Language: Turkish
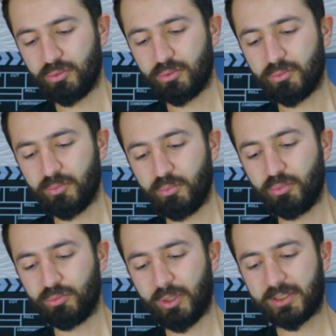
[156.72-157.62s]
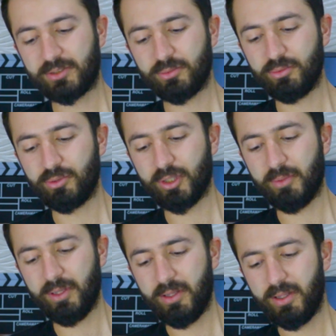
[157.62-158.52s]
uygu, bu tarz
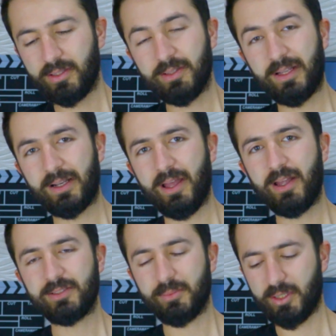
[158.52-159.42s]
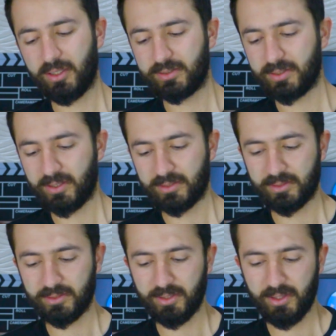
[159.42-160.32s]
uygulamalarla her zaman
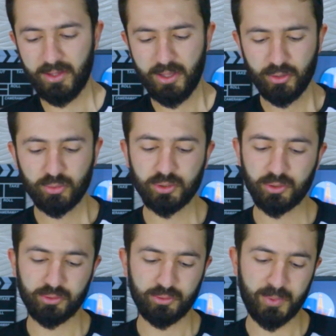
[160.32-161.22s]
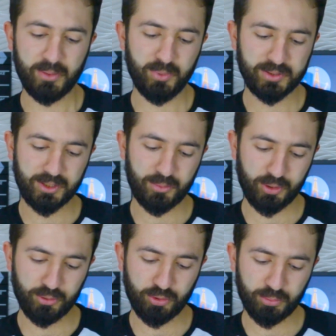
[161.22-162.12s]
hatırlattığında güzel oluyor. Ben mesela
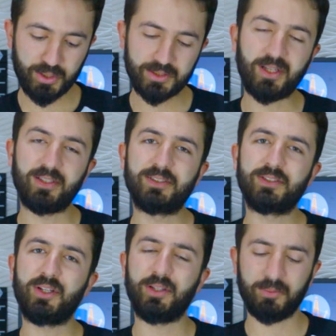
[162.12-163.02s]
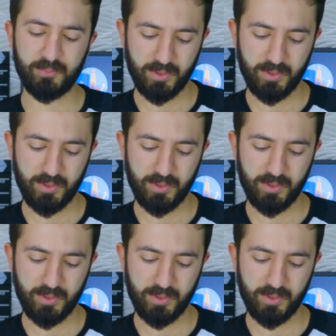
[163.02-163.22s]
buraya 4-5 tane sıraladım.